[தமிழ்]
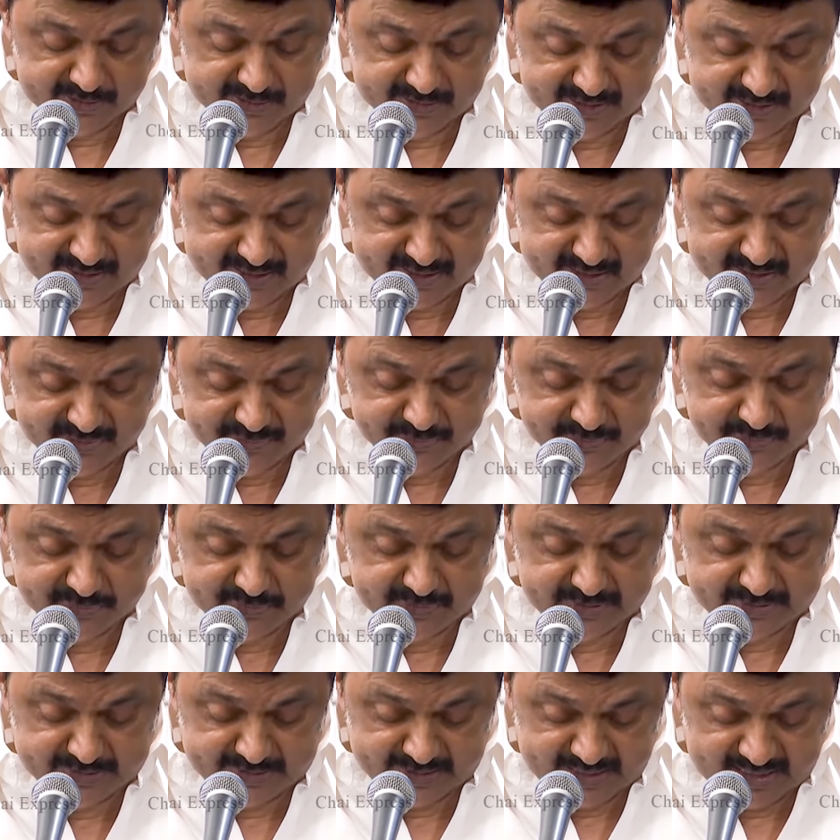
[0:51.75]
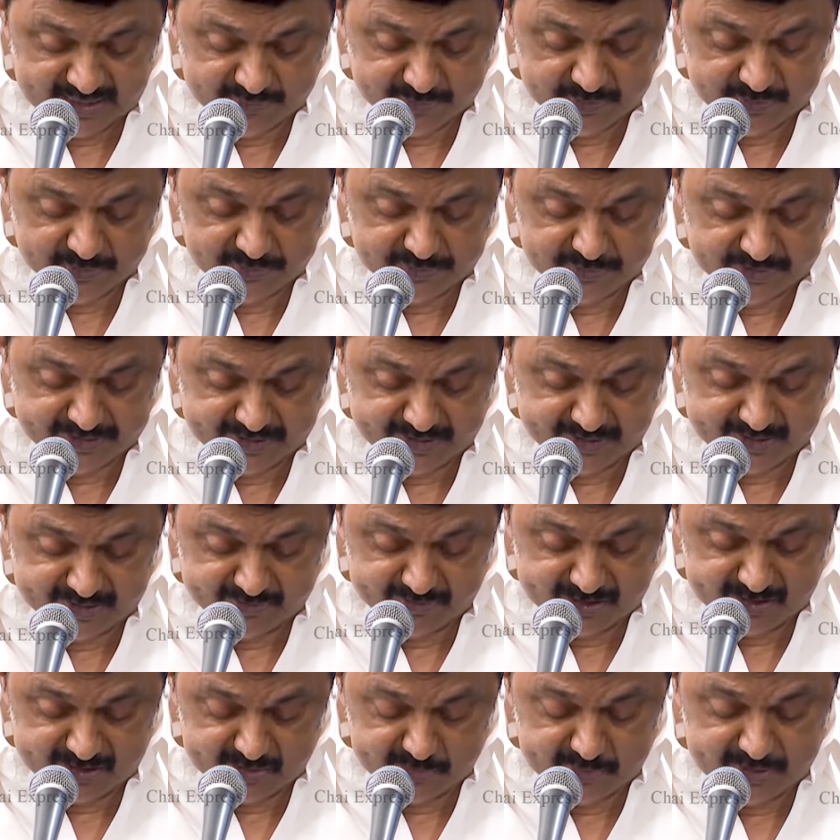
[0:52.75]
நகரம் கிராமம் என்ற
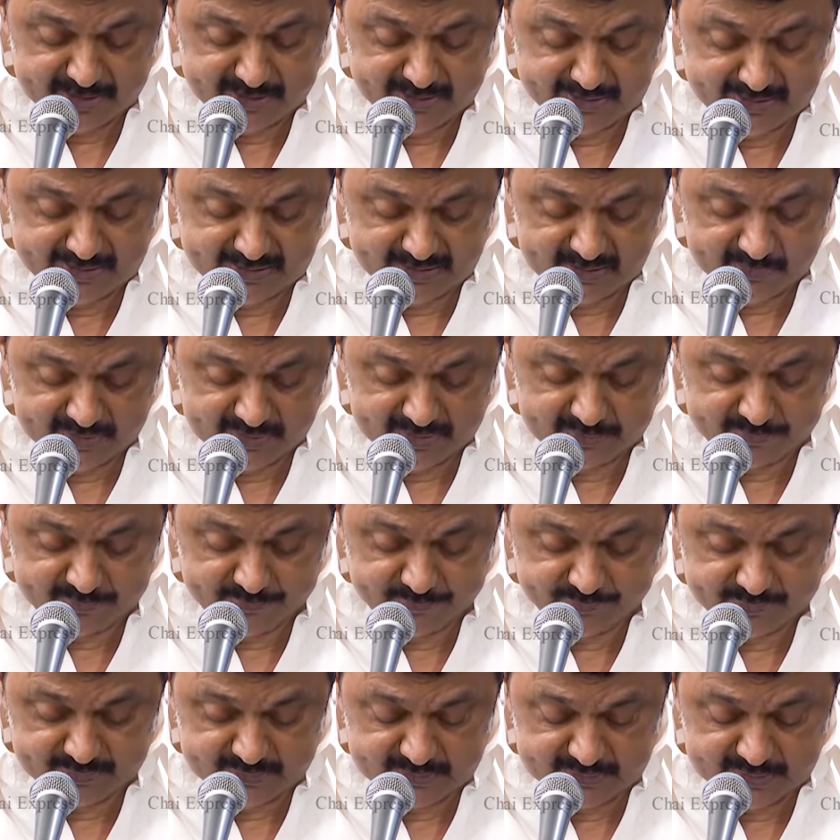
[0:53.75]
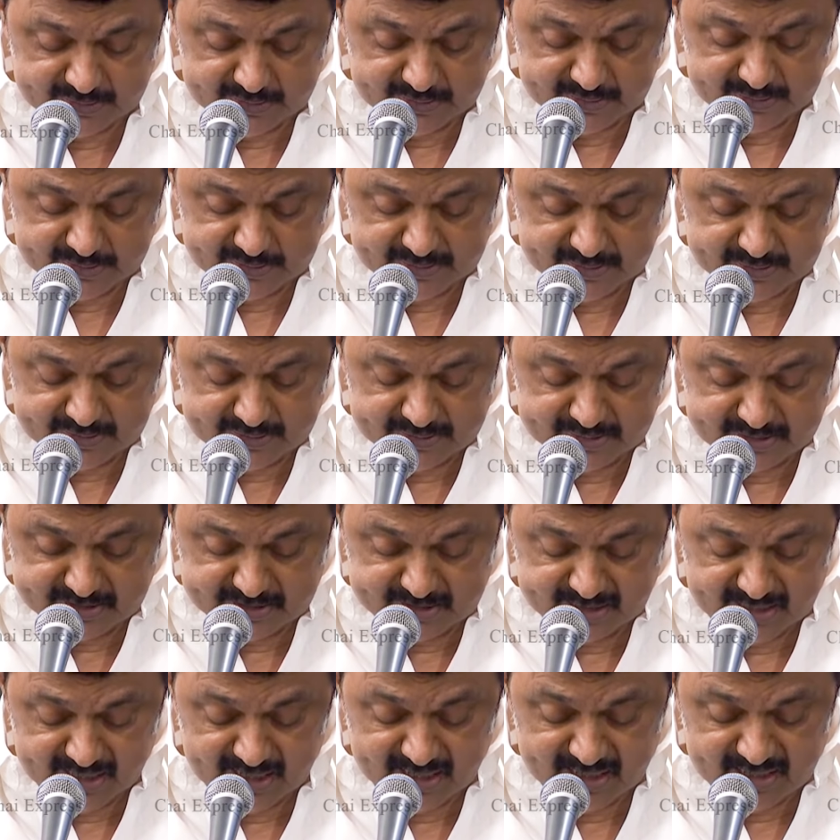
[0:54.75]
வேறுபாடு இல்லாமல்
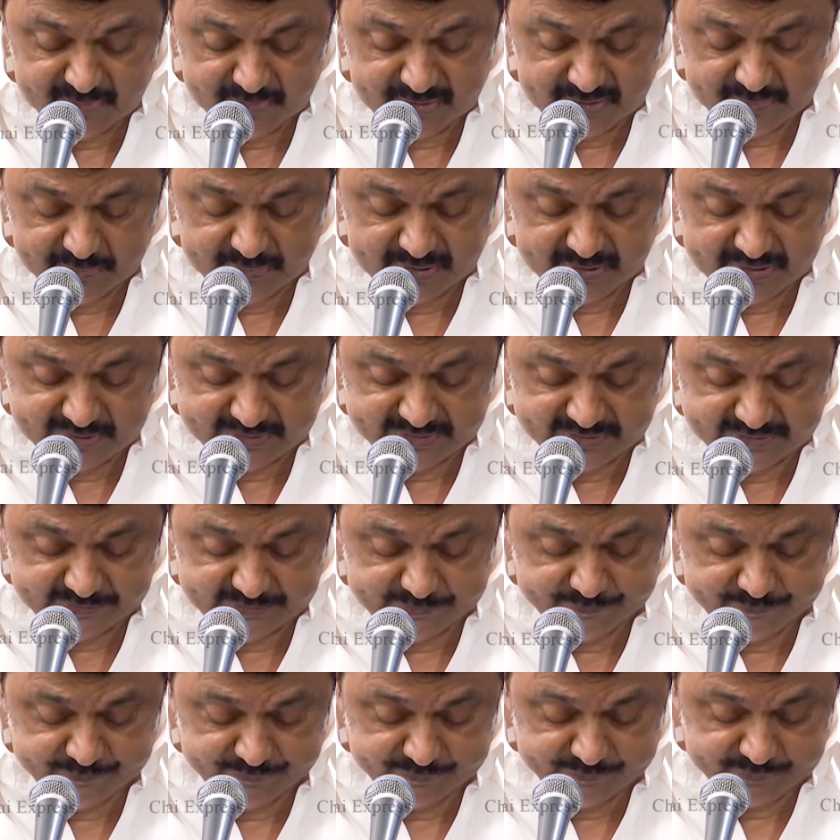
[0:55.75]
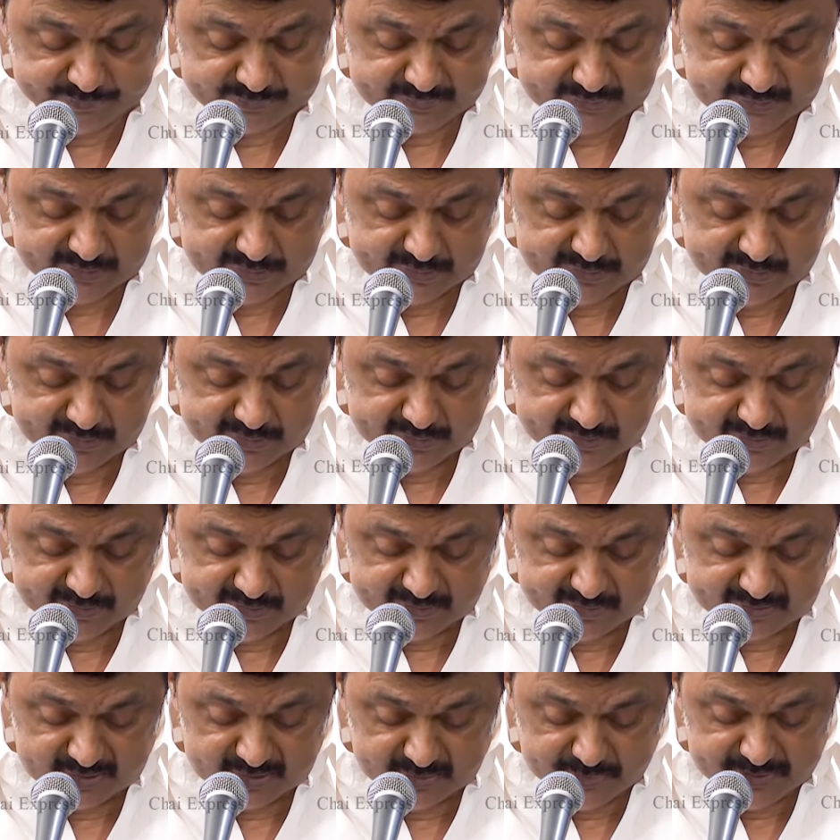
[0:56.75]
சாலை மேம்பாட்டை
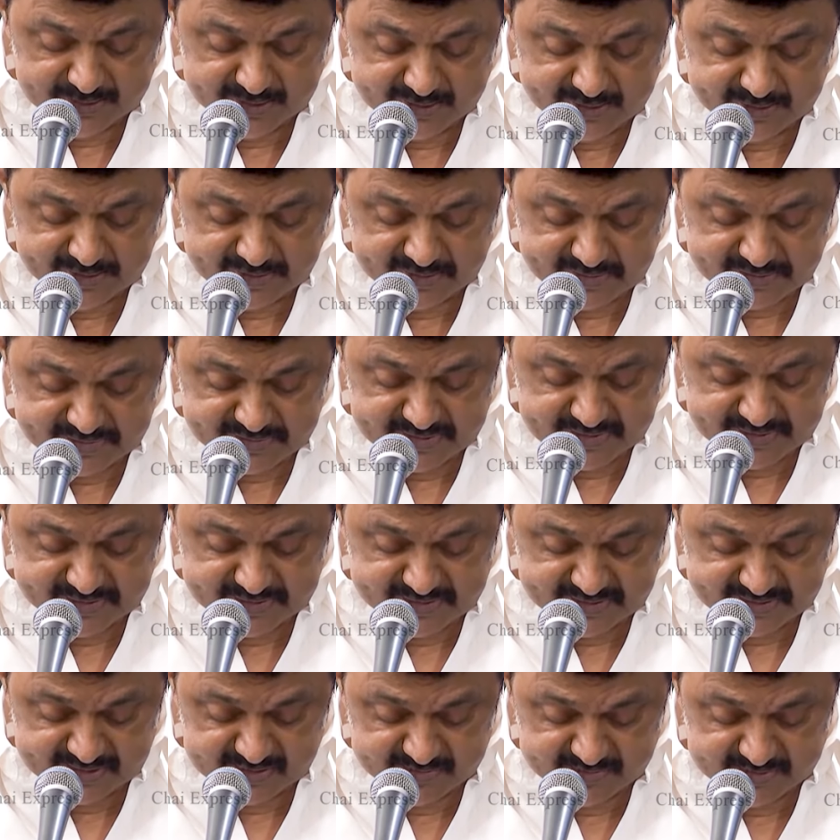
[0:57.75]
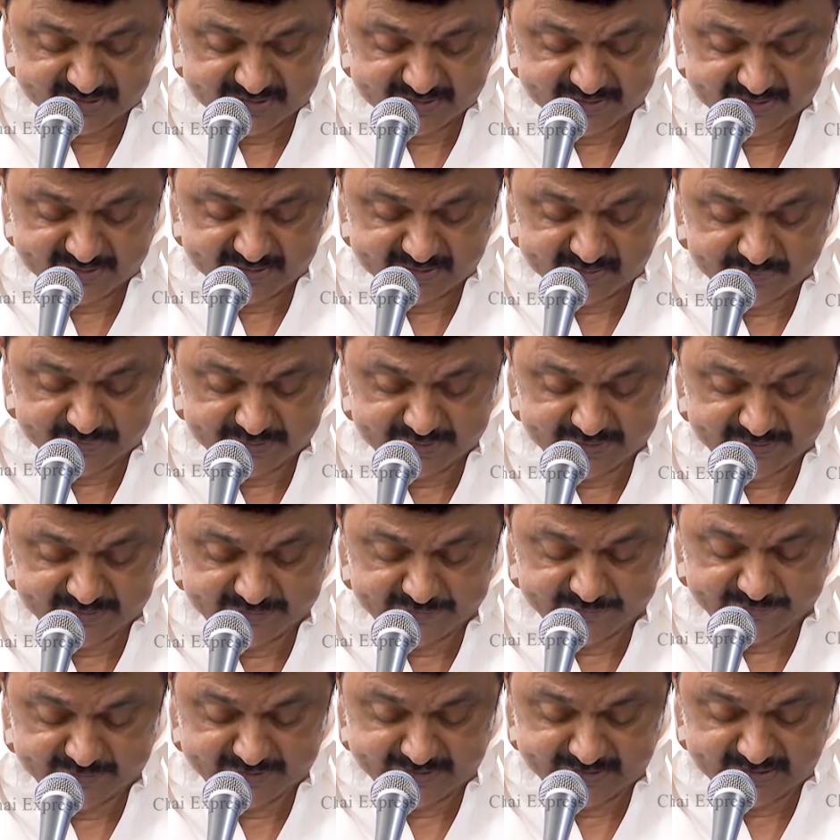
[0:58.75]
தமிழ்நாடு அரசு செய்து வருகிறது என்பதை
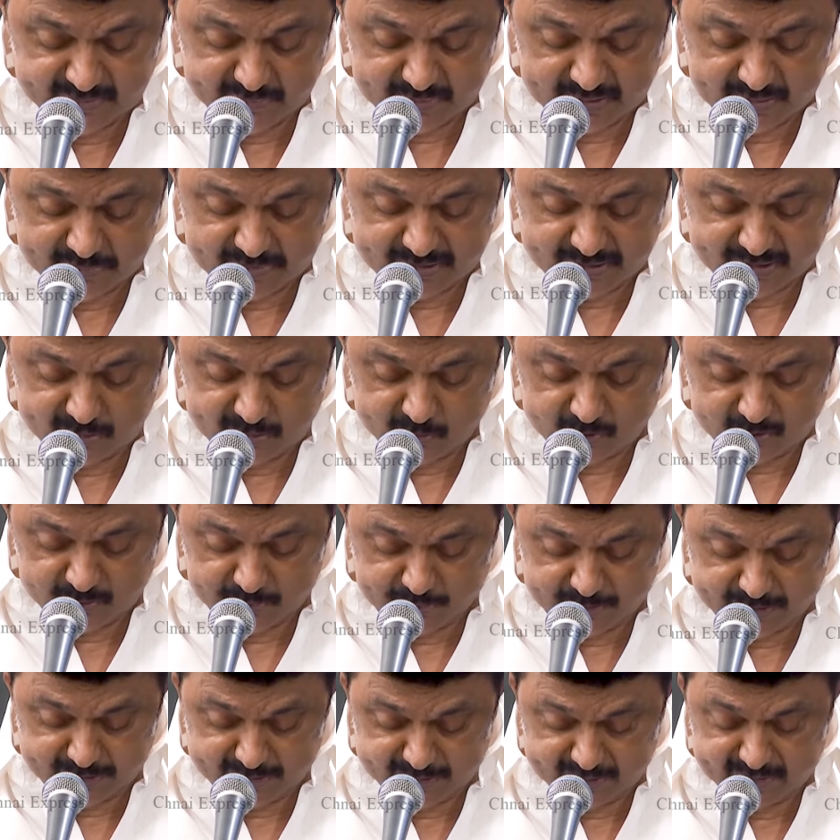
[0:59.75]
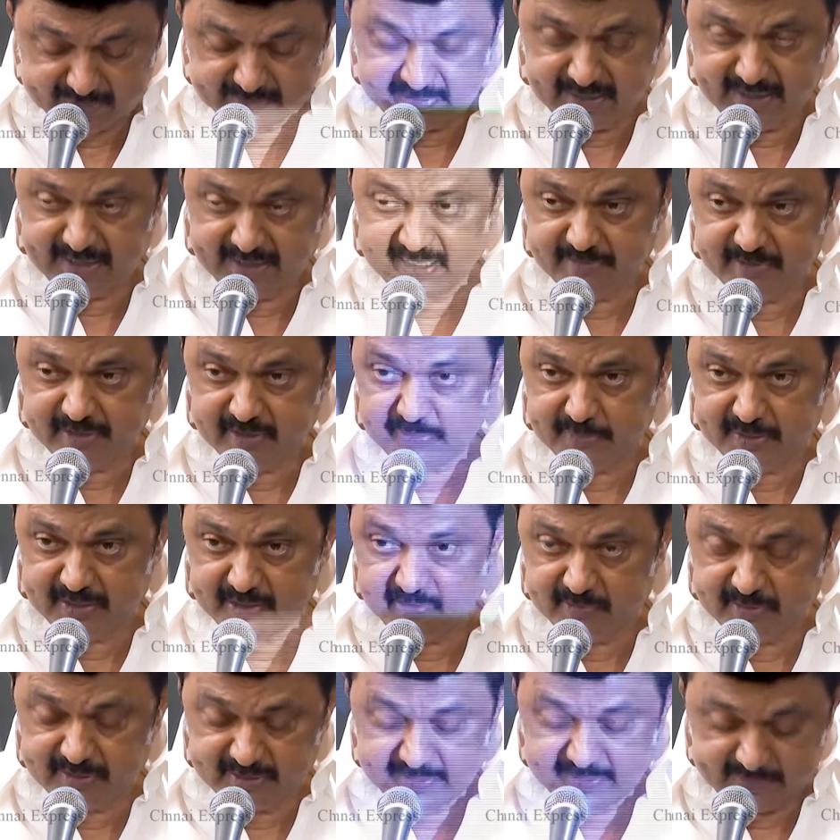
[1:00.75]
இந்த மாமன்ற உறுப்பினர்கள் அனைவரும்
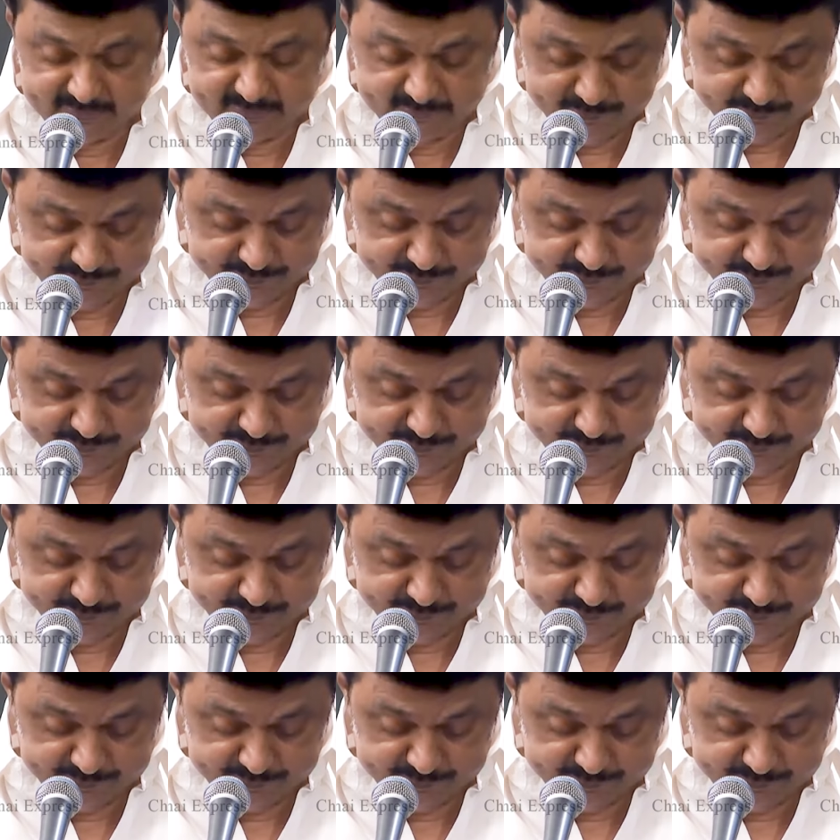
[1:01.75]
அறிவார்கள்